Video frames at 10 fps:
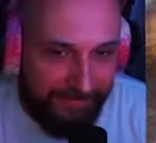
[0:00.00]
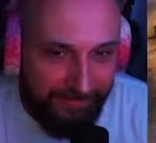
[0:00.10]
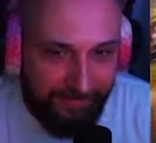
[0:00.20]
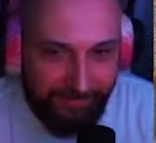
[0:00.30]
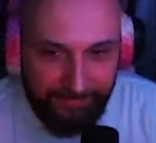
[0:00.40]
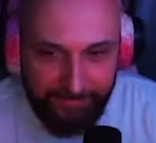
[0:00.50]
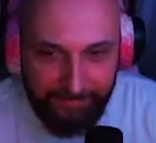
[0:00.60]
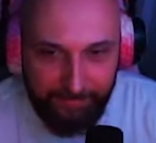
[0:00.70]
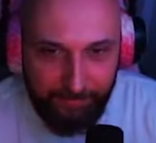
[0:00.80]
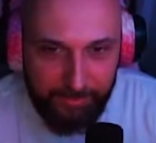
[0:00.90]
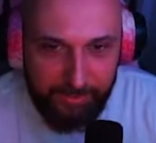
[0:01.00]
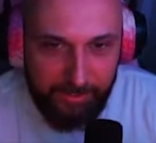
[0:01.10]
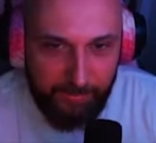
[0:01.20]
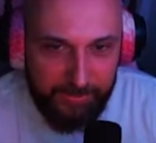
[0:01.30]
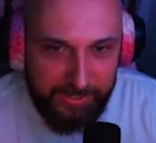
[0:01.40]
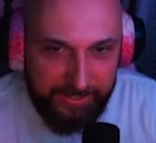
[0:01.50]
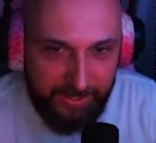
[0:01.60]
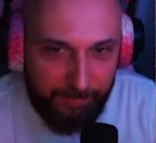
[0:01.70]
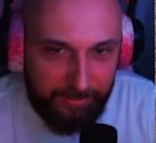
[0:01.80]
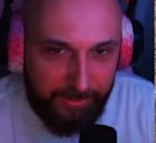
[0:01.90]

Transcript: pana? Może nie rób sidescrapa na